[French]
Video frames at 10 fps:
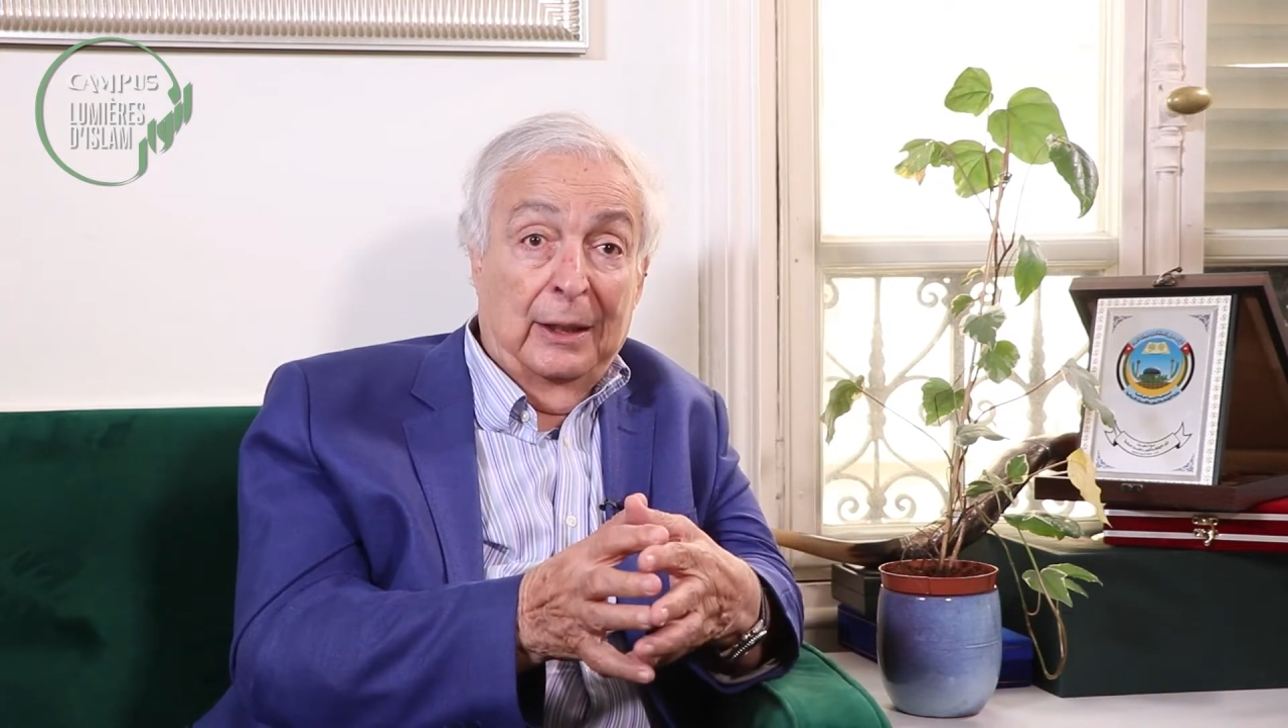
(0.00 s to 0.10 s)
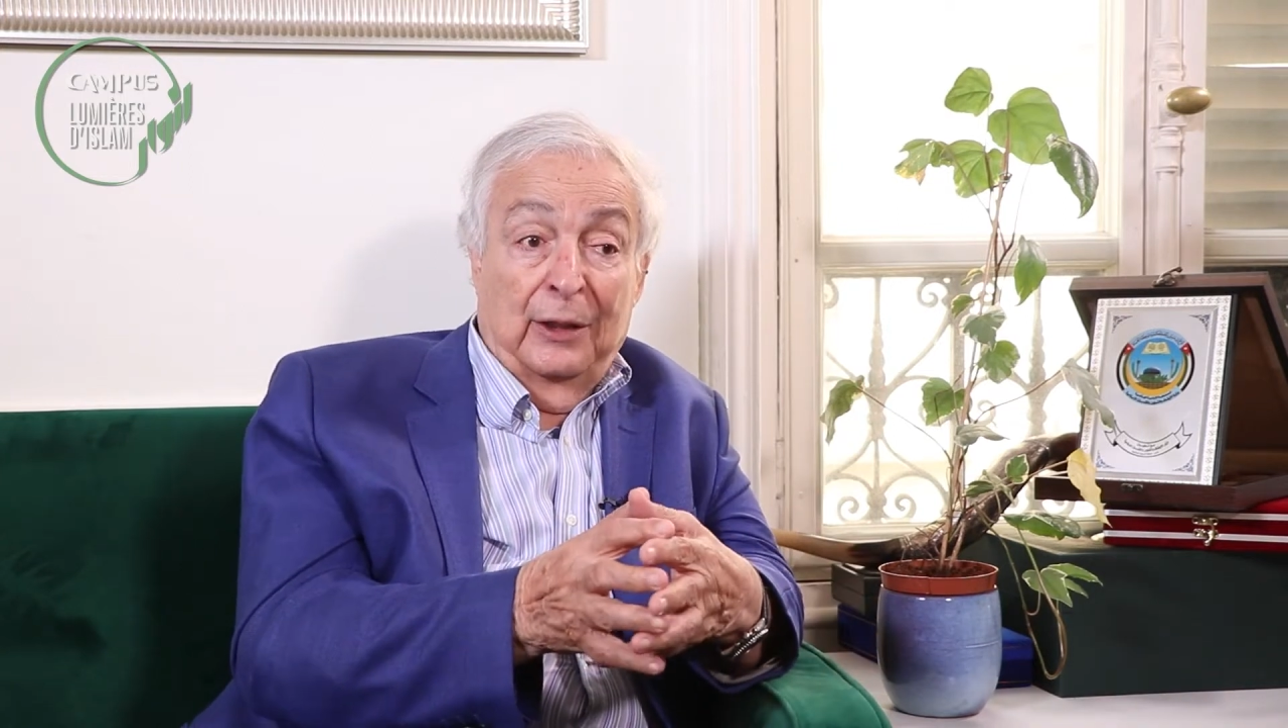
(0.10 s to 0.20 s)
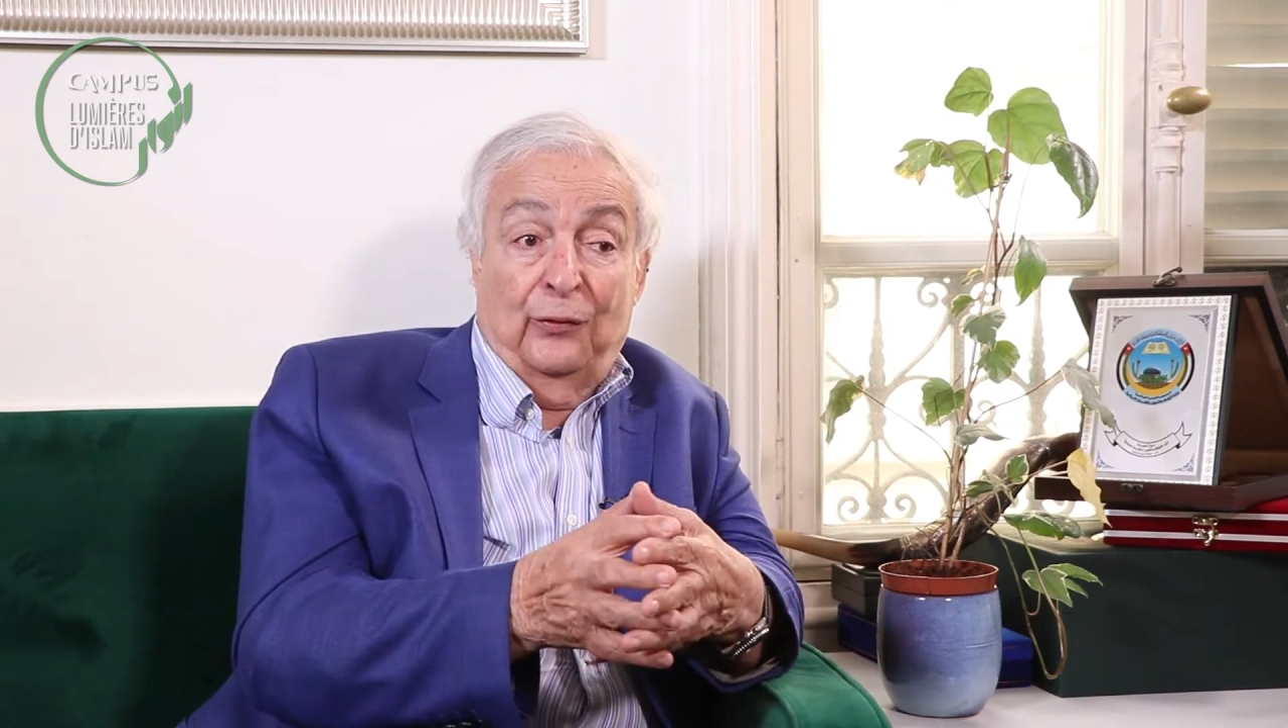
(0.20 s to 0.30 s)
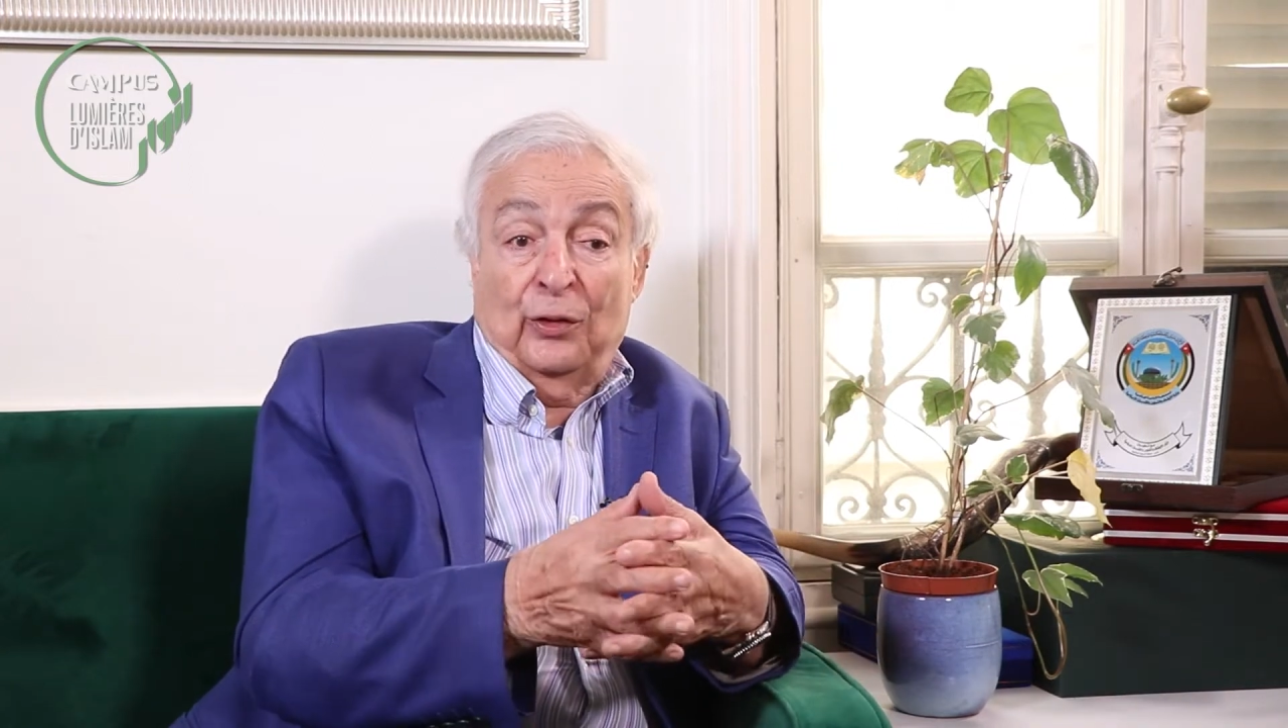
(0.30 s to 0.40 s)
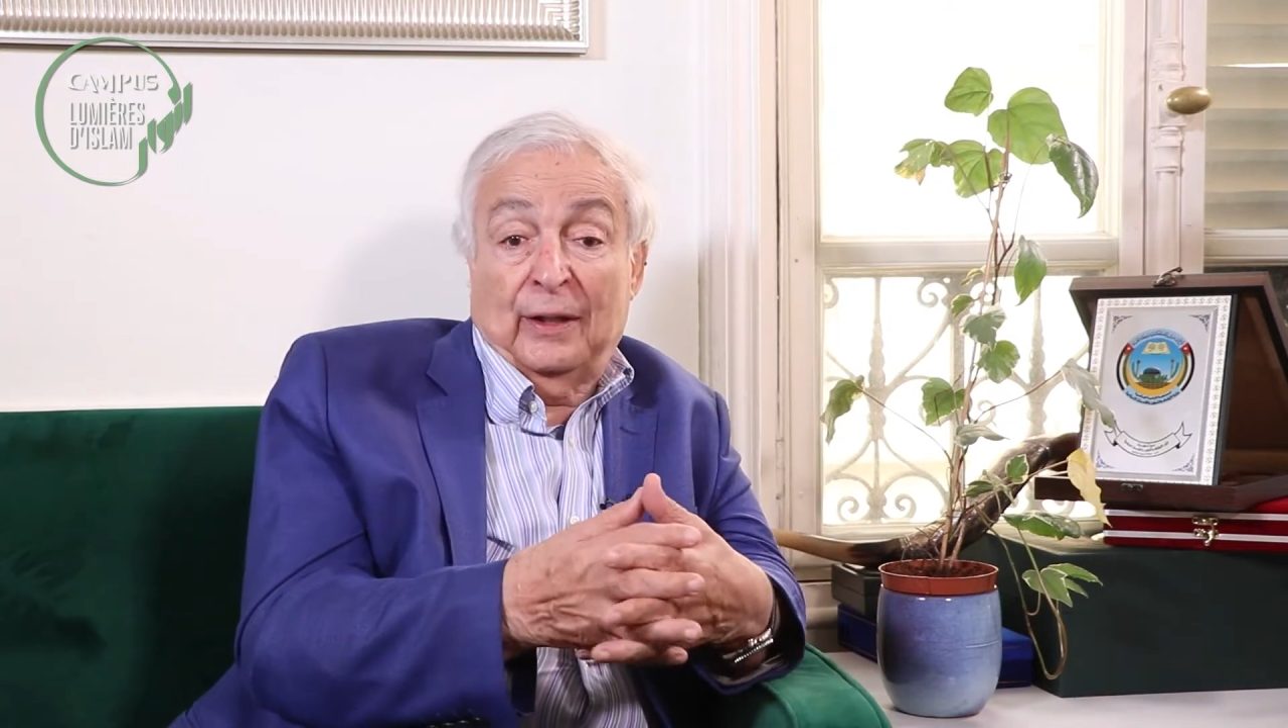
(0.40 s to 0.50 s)

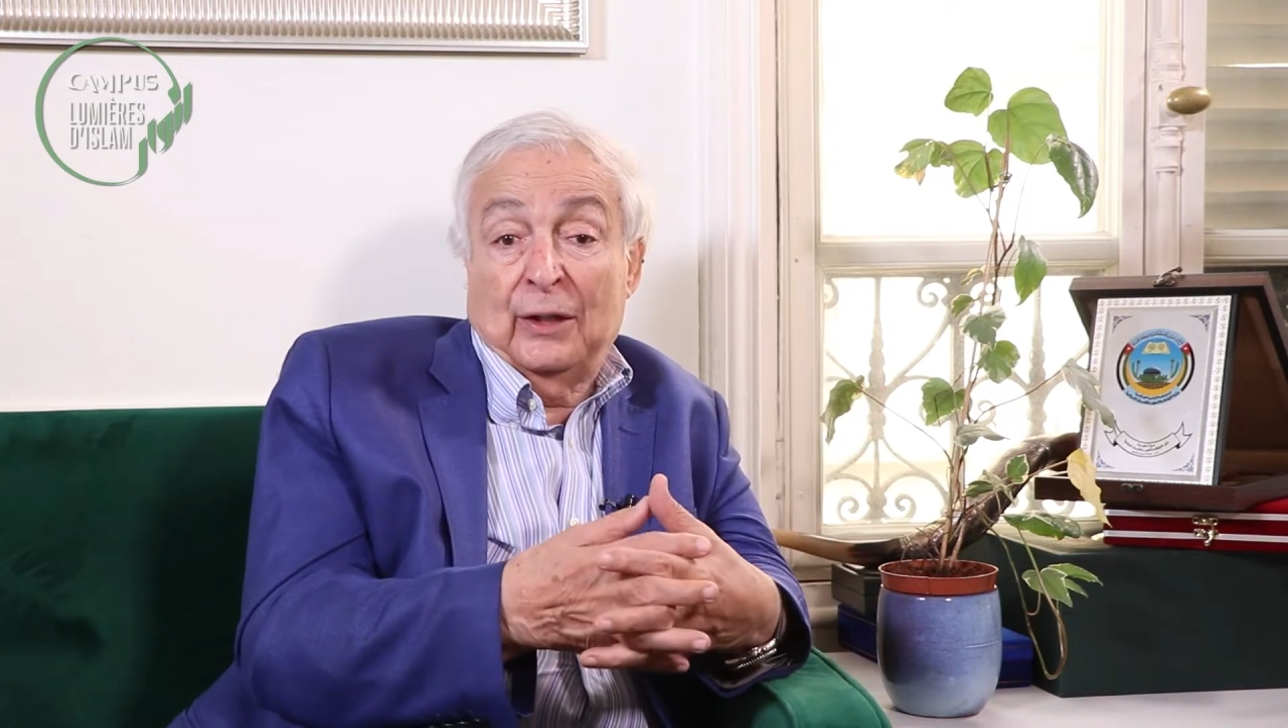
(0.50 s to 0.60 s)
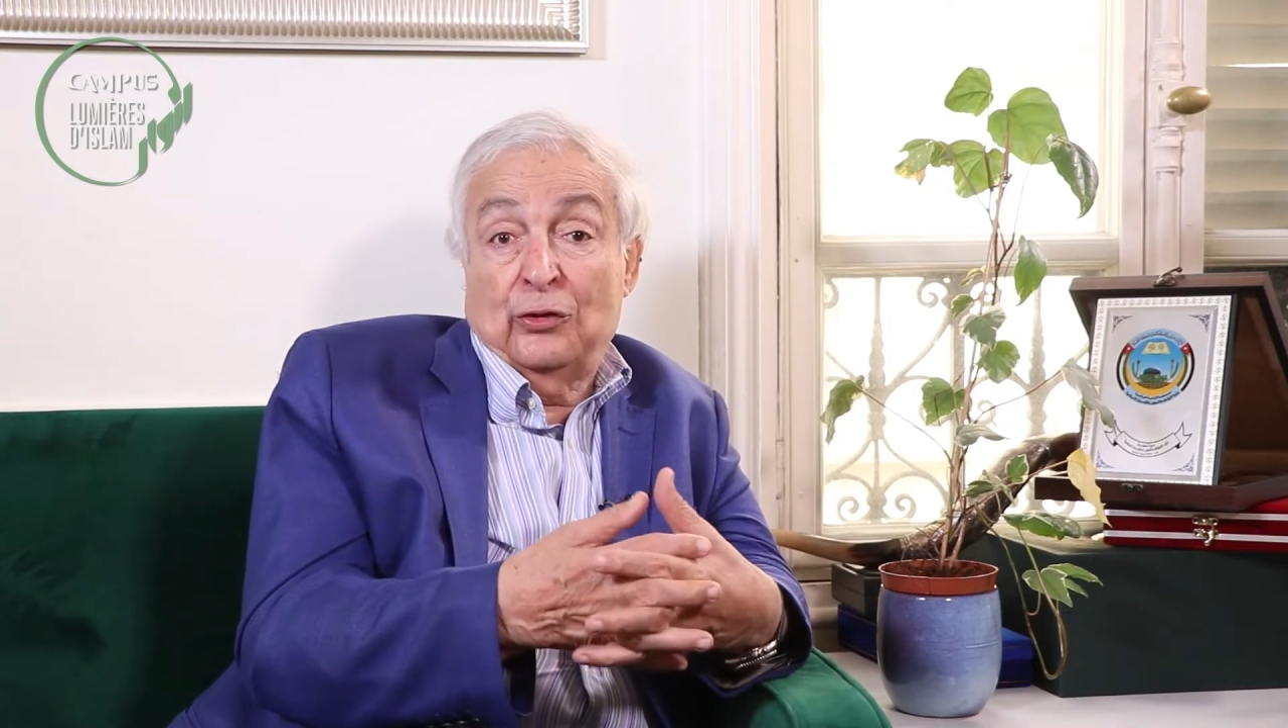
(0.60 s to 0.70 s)
il ne faudrait